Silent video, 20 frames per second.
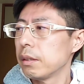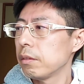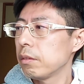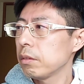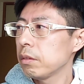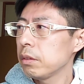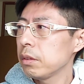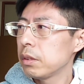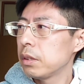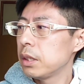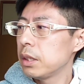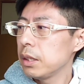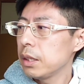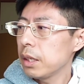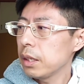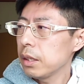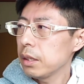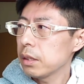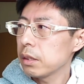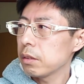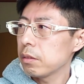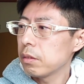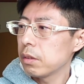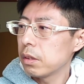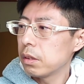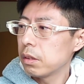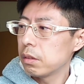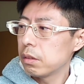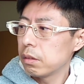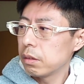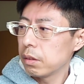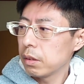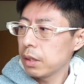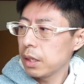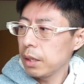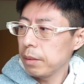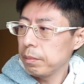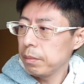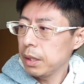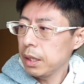どちらでその
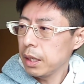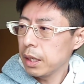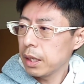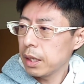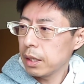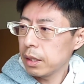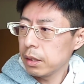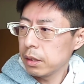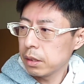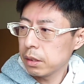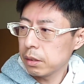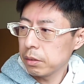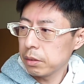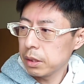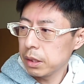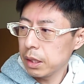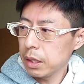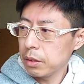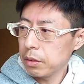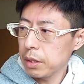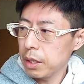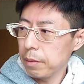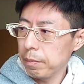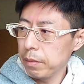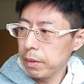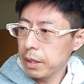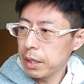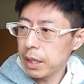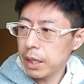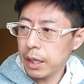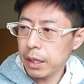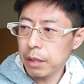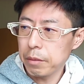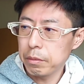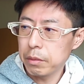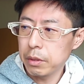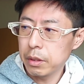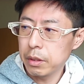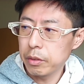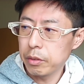天秤が、その試合の天秤が
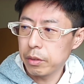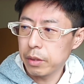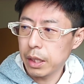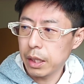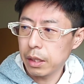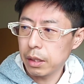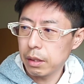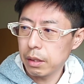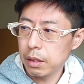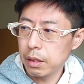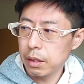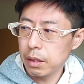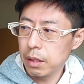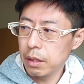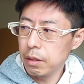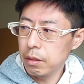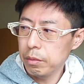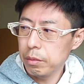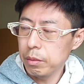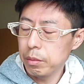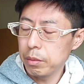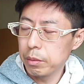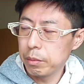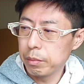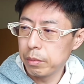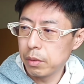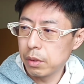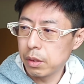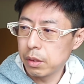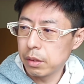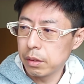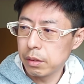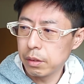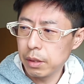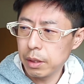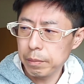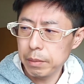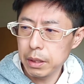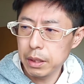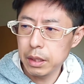傾くのかっていう部分も、
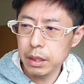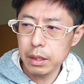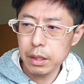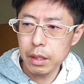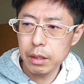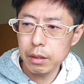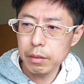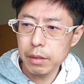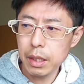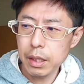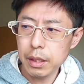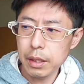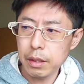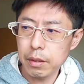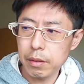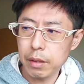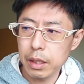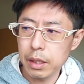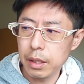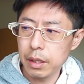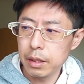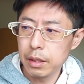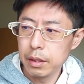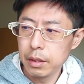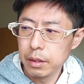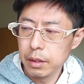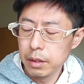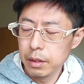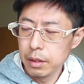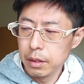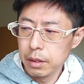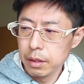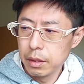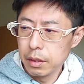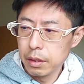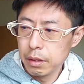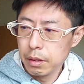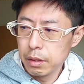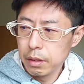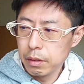やっぱり試合の流れとかで、
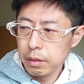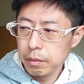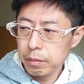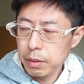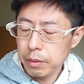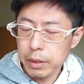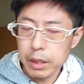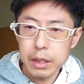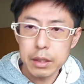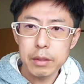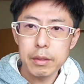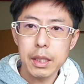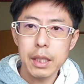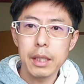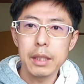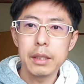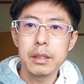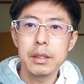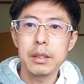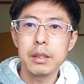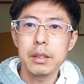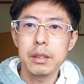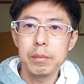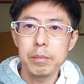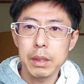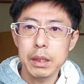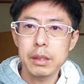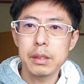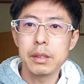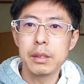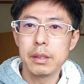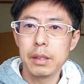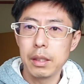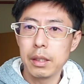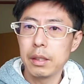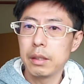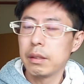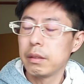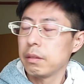まあ私は感じますね。